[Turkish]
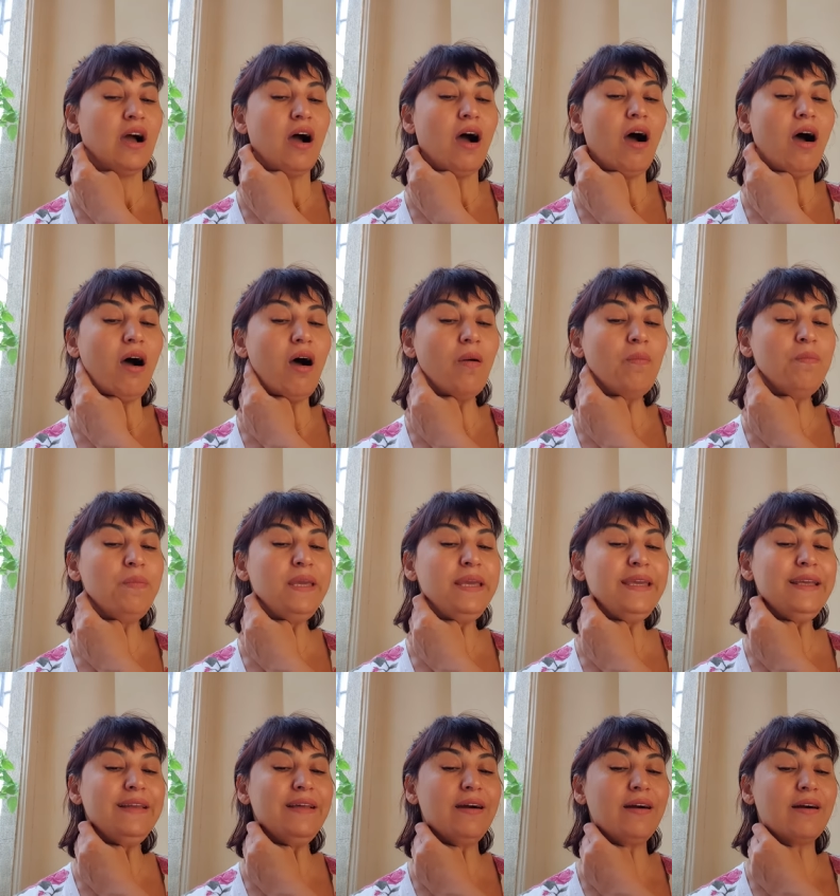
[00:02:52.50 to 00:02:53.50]
abi
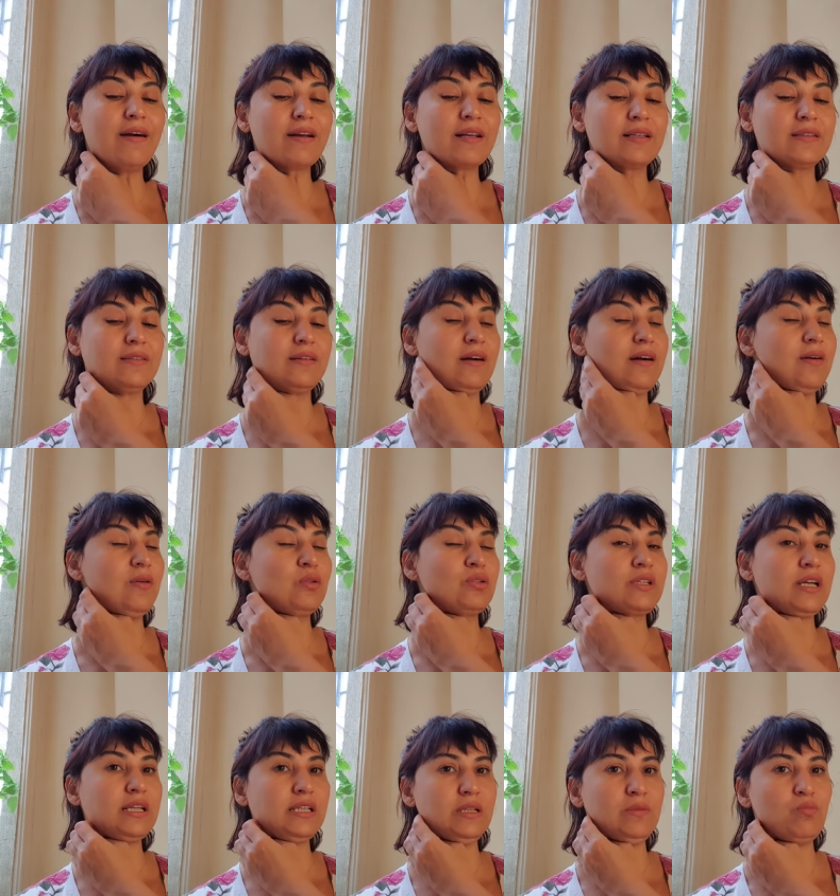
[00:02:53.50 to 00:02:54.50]
ile arada
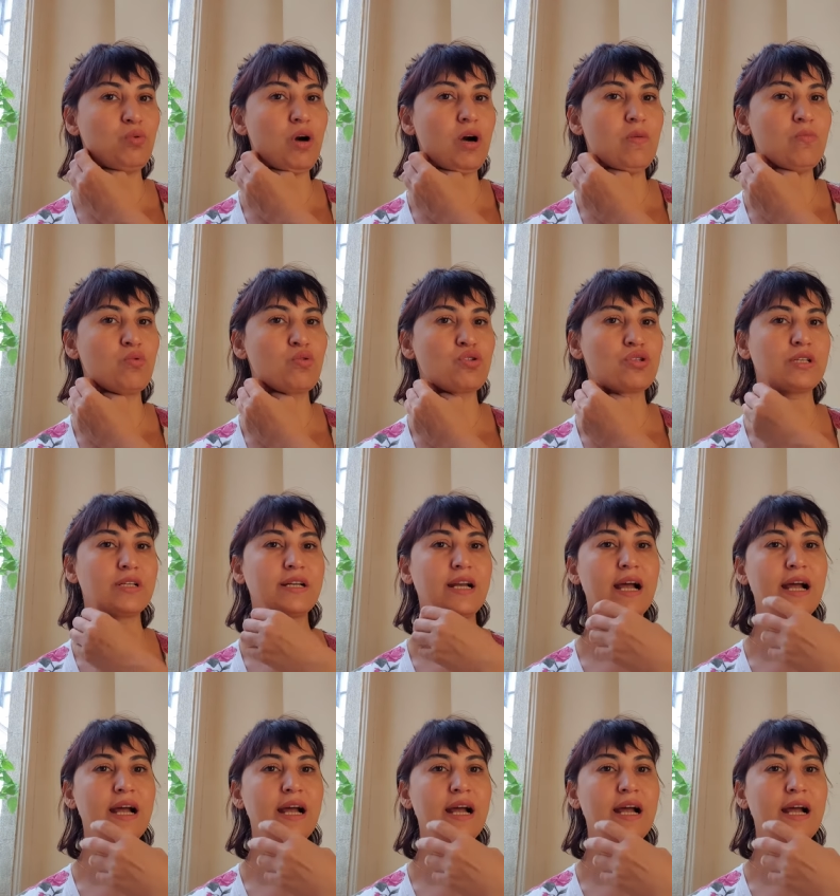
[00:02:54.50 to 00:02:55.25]
özellikle boğa burçları